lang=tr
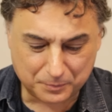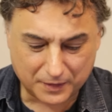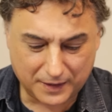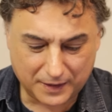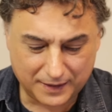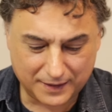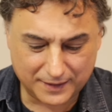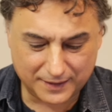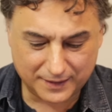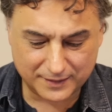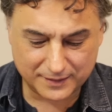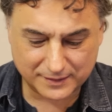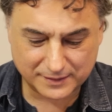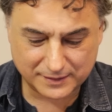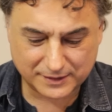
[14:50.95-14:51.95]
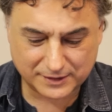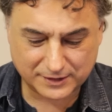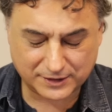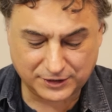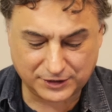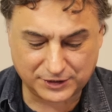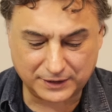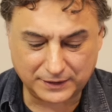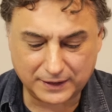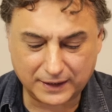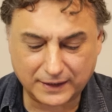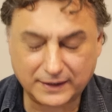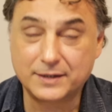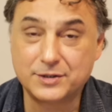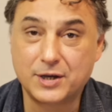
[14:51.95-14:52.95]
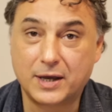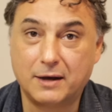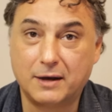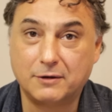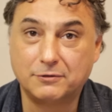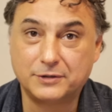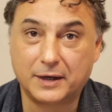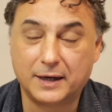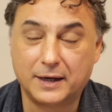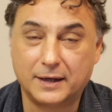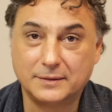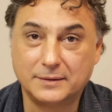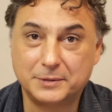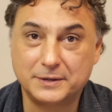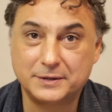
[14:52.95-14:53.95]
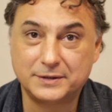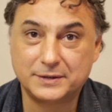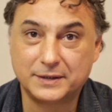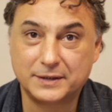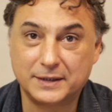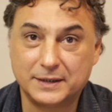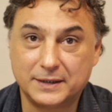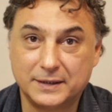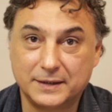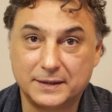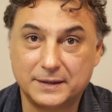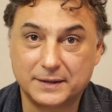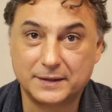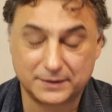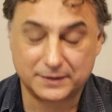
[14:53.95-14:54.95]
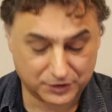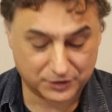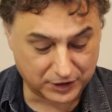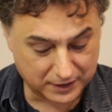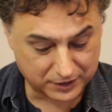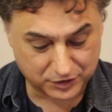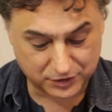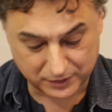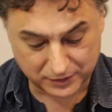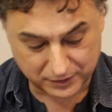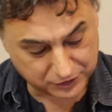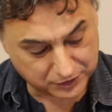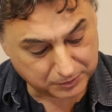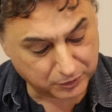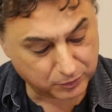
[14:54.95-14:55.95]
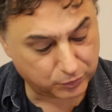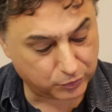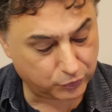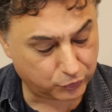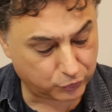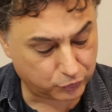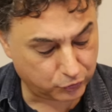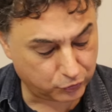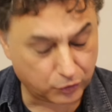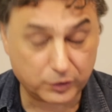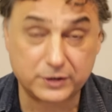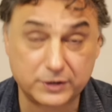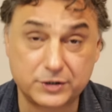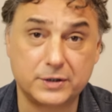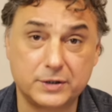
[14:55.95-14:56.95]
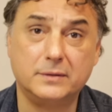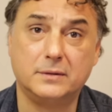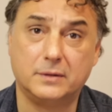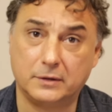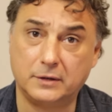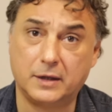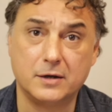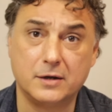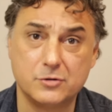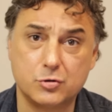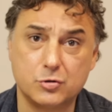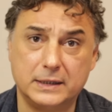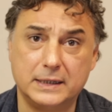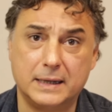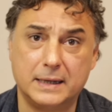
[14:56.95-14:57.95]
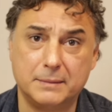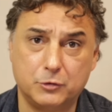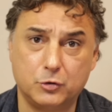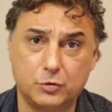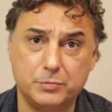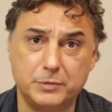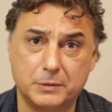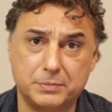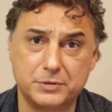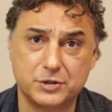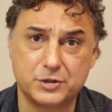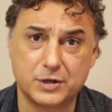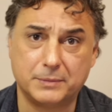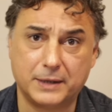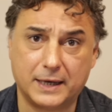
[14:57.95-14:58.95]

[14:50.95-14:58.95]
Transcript: E, Çin'de geçen hafta bir e, şey açıldı. Şimdi bu euro için daha sonradan bir yorum yapacağım.